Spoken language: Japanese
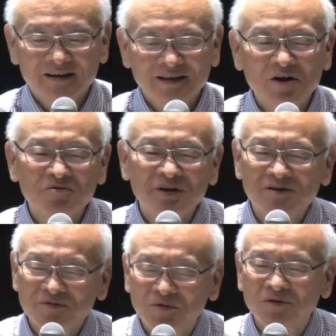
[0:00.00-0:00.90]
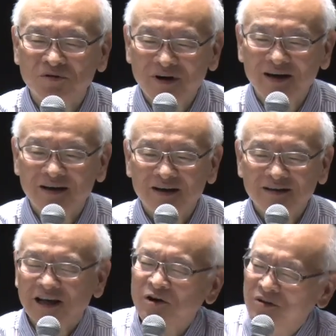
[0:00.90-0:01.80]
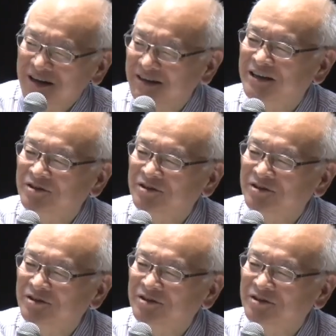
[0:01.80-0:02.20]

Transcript: 頼れることは頼らせて